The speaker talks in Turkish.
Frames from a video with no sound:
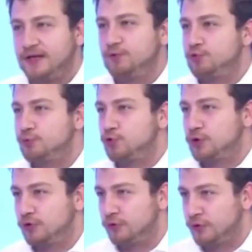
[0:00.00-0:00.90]
3.5
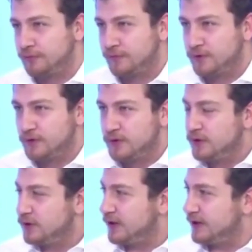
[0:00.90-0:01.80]
alıyor.
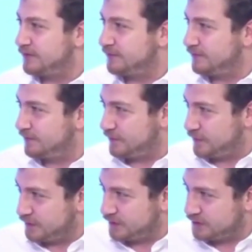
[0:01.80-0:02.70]
Yani
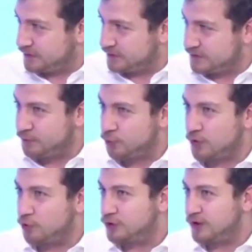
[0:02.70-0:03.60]
e,
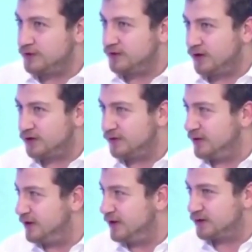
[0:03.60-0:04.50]
Monaco'dan
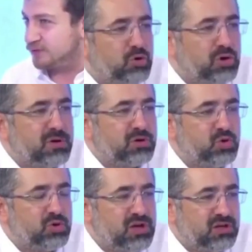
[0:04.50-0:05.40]
50-60 alınıyor,
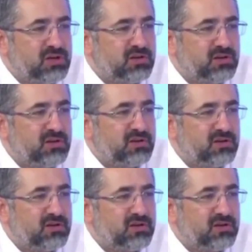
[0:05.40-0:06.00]
milyona kesi